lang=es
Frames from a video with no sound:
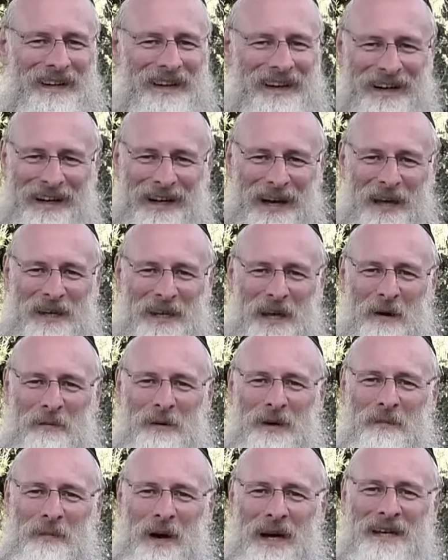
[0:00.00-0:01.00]
Es la
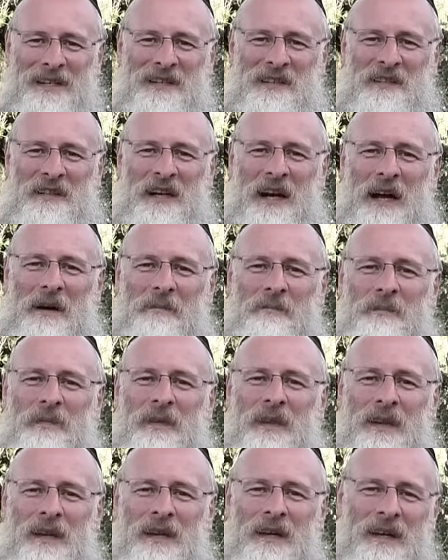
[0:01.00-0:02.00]
llave maestra.
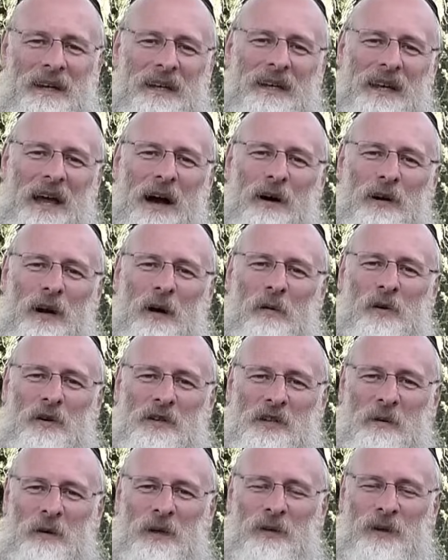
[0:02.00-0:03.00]
Y ahora
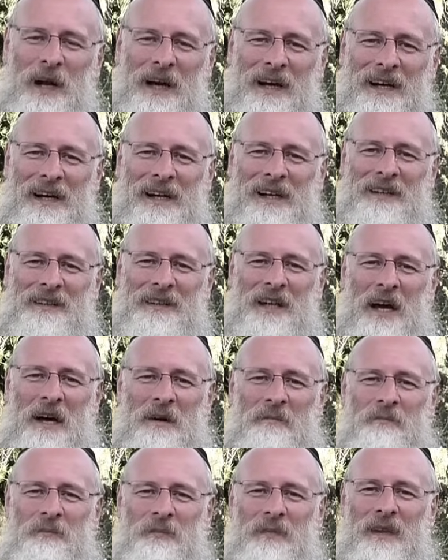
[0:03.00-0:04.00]
vamos a ver una
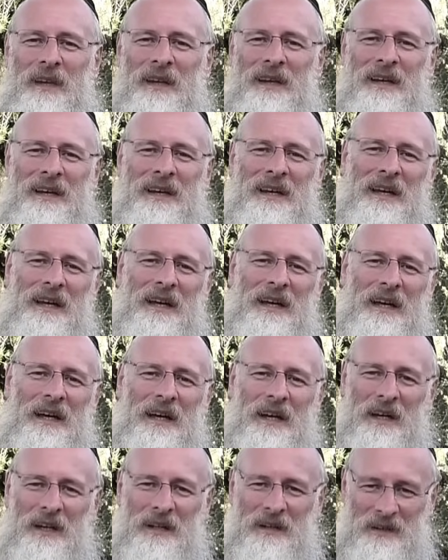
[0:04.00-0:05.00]
carta
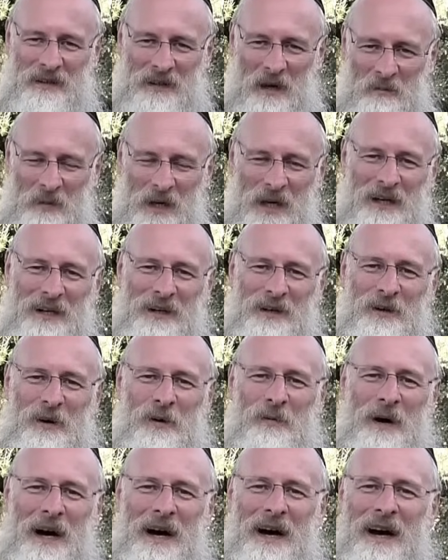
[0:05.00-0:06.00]
que también
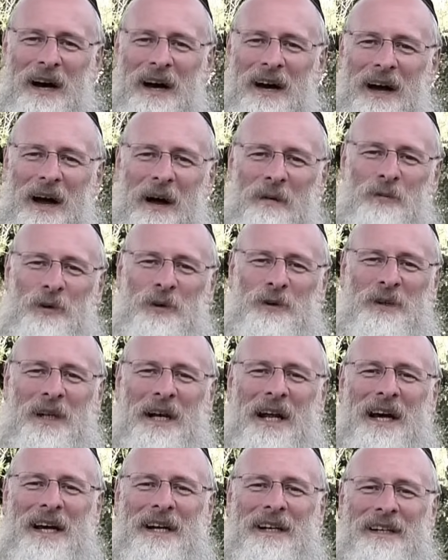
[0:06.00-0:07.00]
nos va a
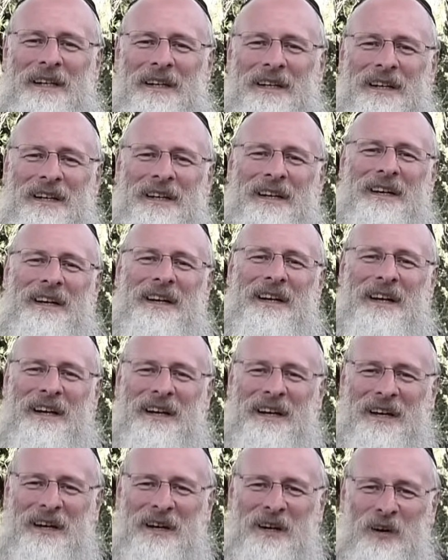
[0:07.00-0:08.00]
mostrar
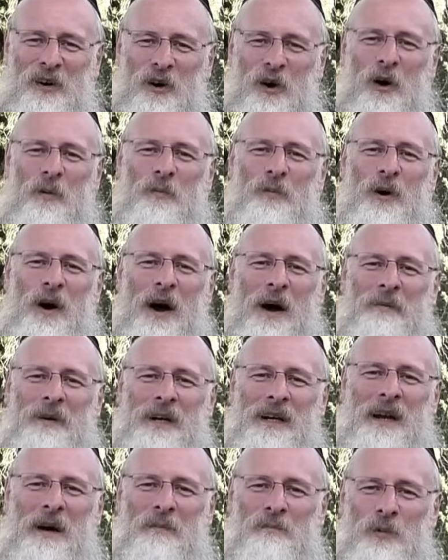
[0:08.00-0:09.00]
cómo
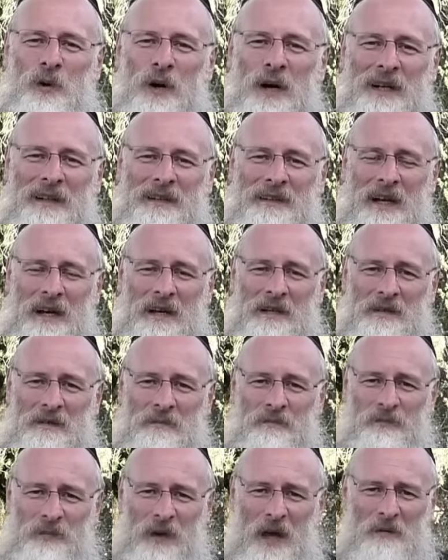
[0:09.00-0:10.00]
abre las puertas.
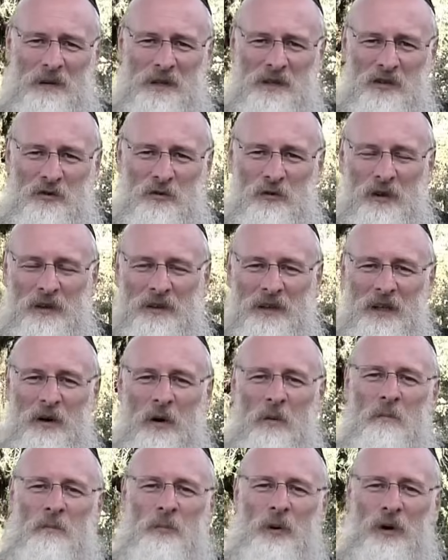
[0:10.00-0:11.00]
A veces uno tiene
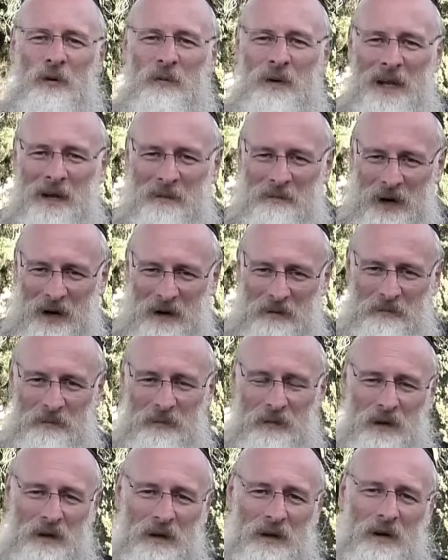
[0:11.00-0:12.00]
un problema,
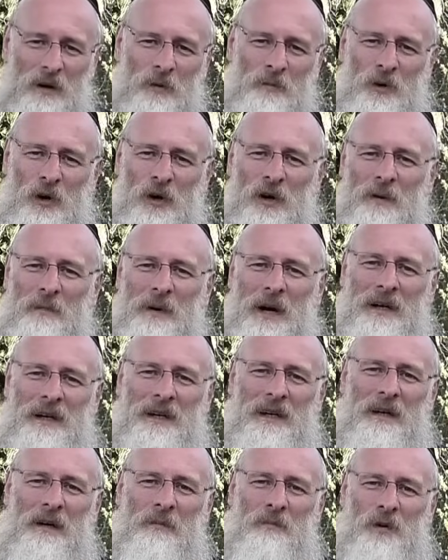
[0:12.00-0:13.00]
un problema
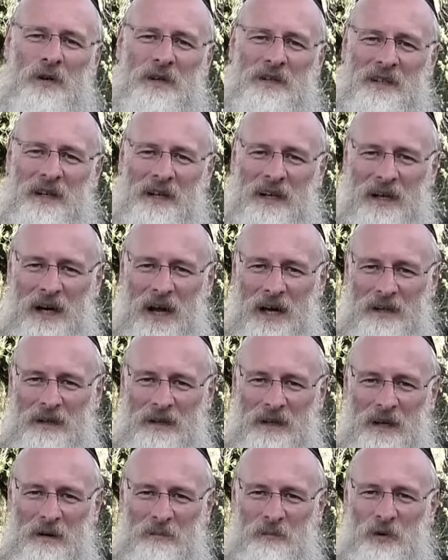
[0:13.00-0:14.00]
que puede ser
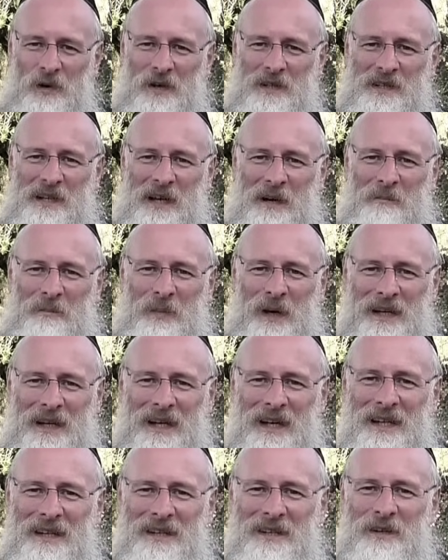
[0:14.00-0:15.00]
grande, puede ser
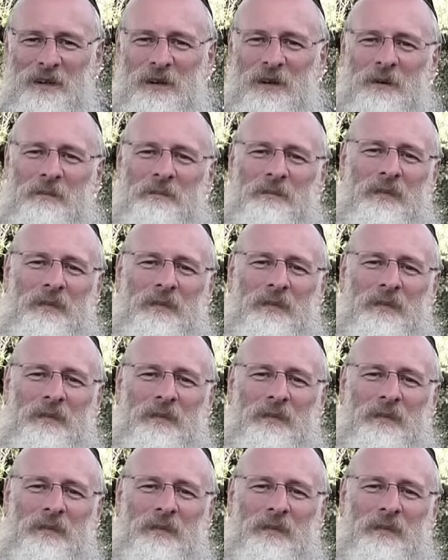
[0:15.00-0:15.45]
pequeño,